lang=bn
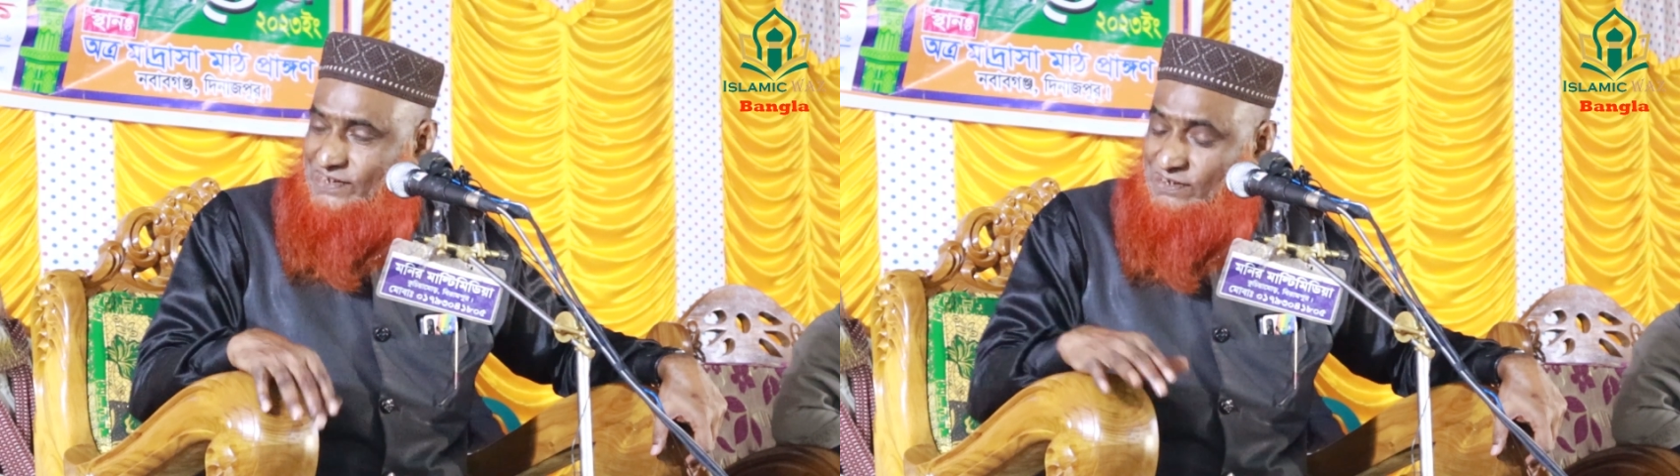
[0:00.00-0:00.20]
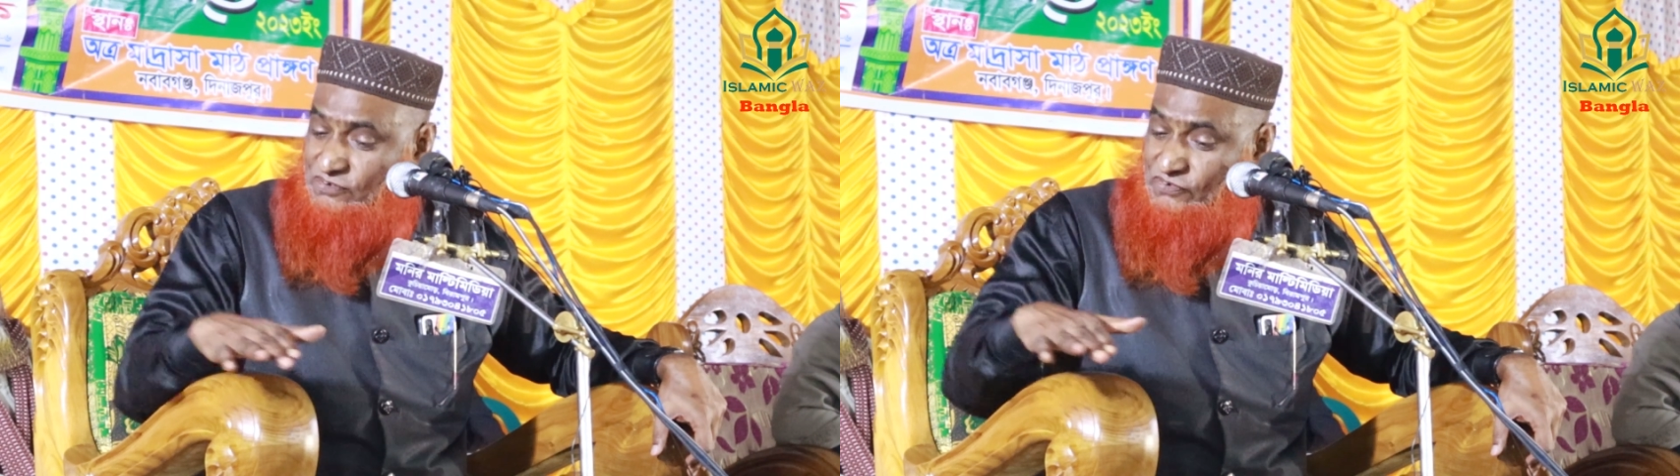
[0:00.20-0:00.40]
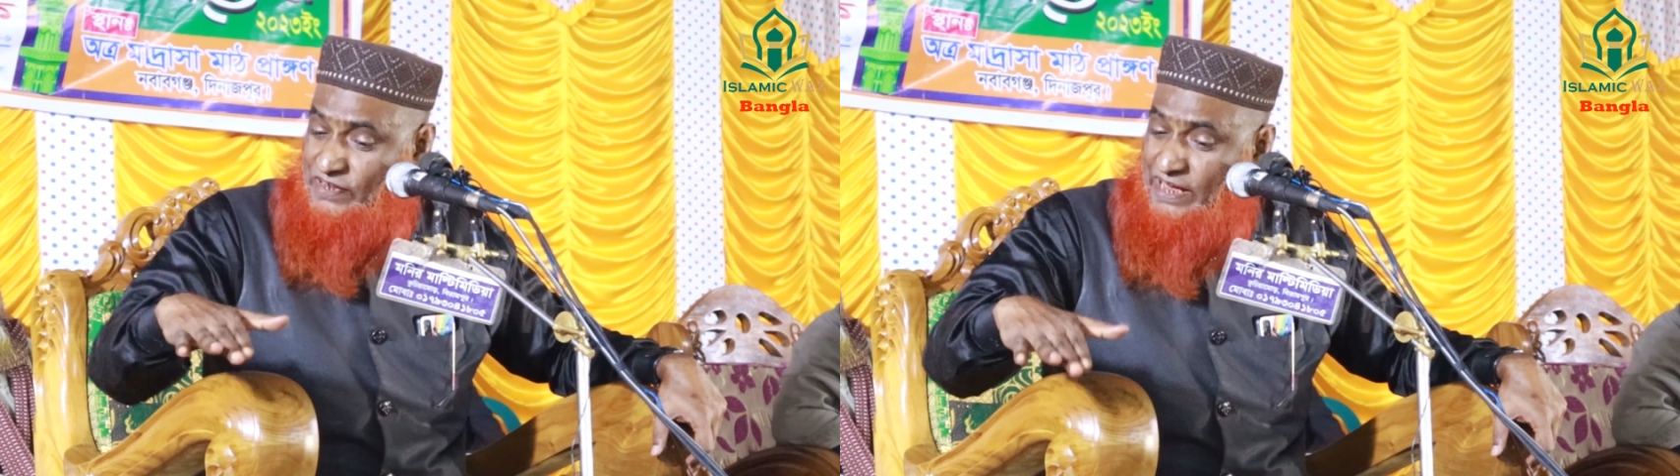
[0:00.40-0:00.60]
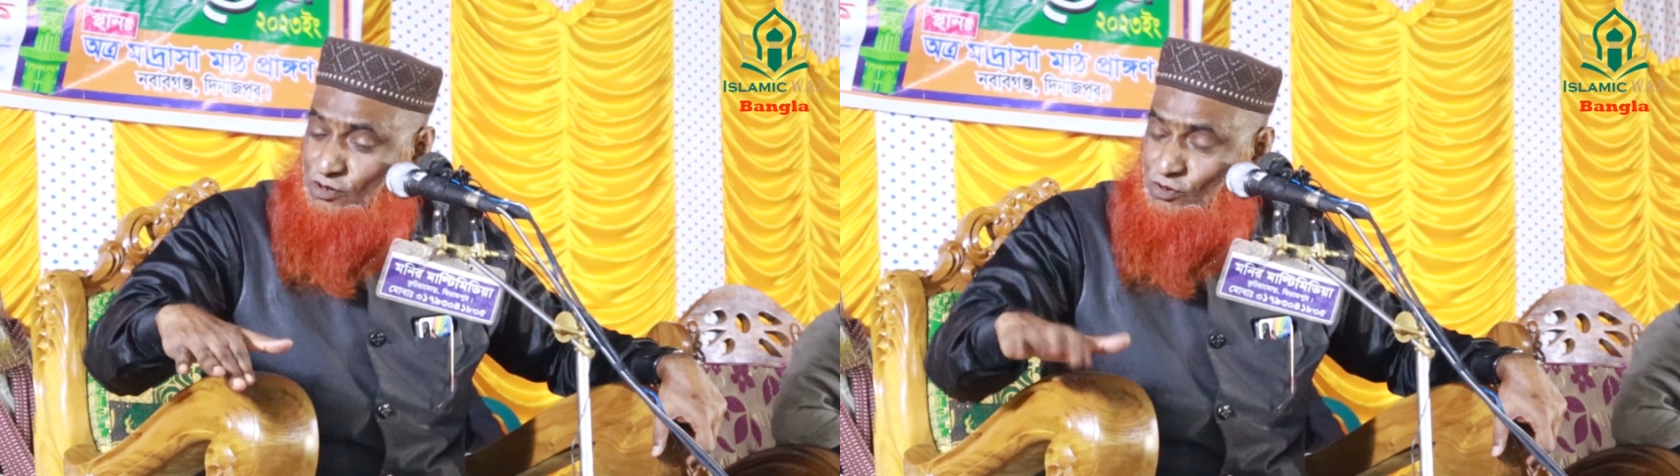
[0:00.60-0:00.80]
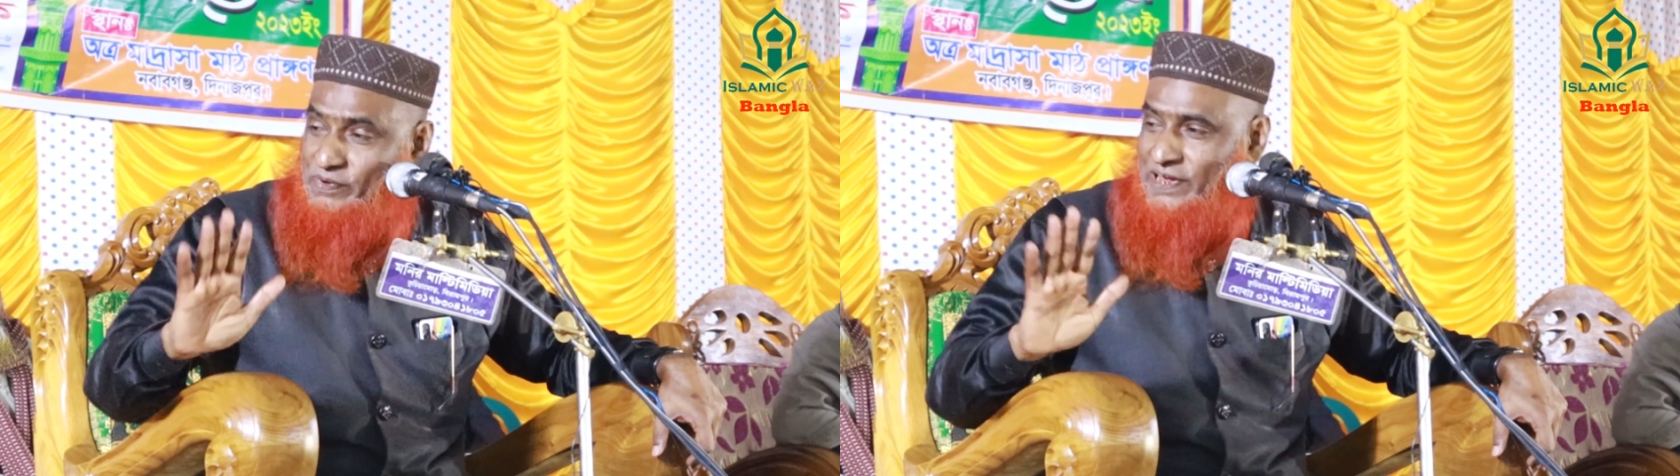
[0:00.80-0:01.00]
আছে কিন্তু
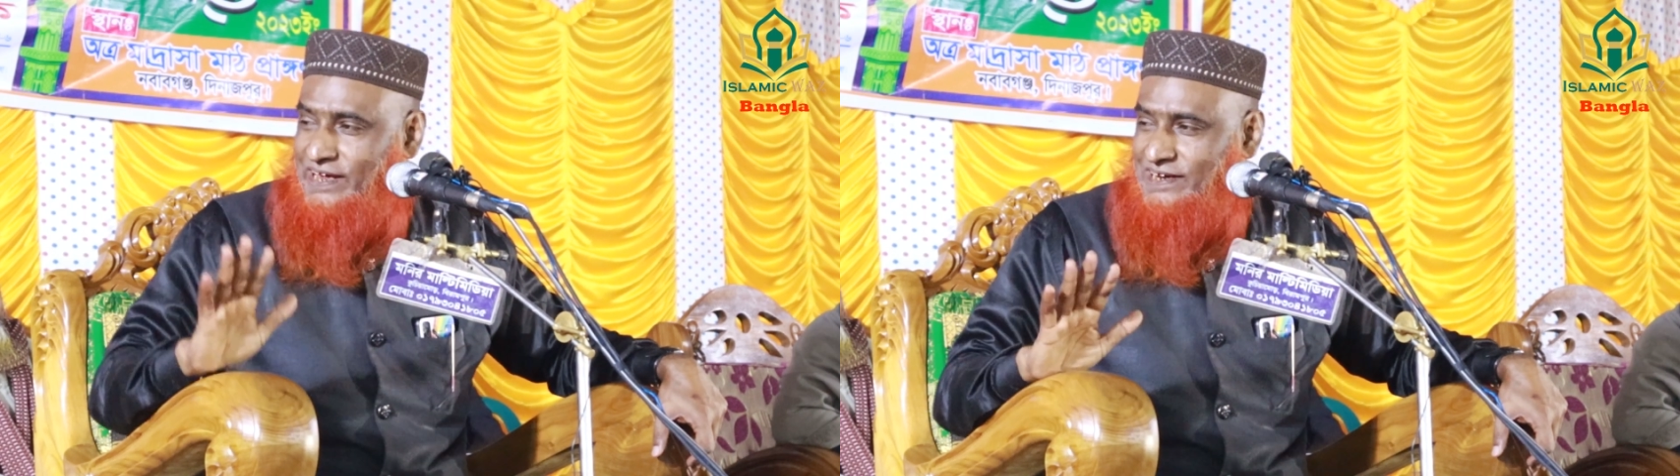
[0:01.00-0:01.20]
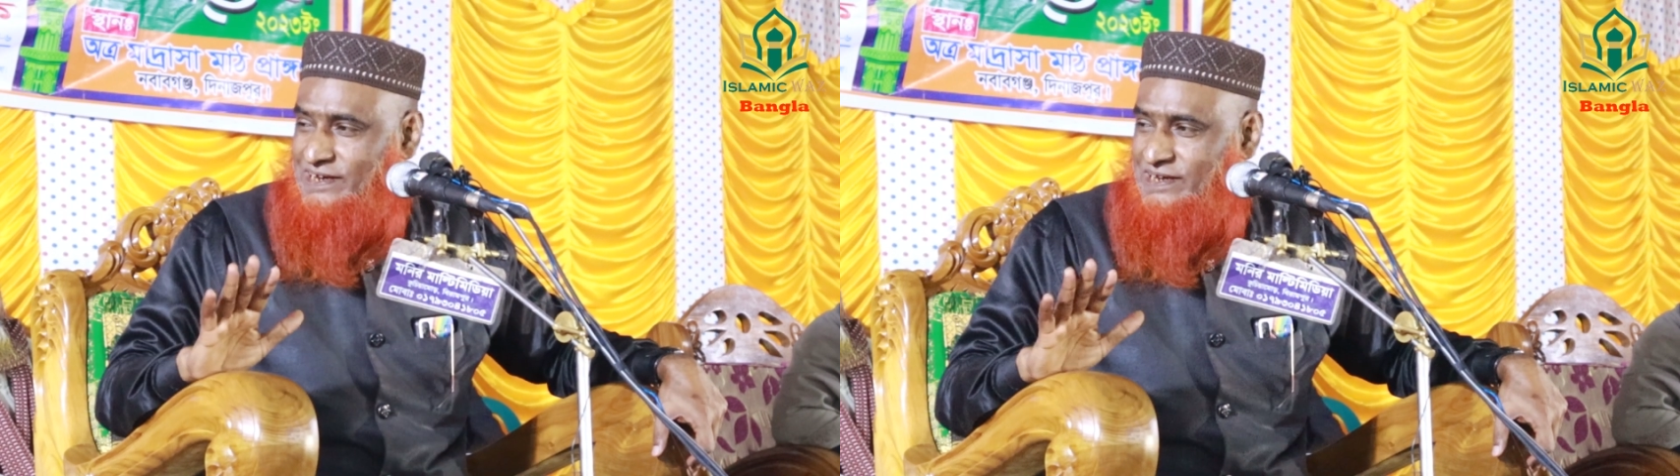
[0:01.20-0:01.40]
এইরকম কেন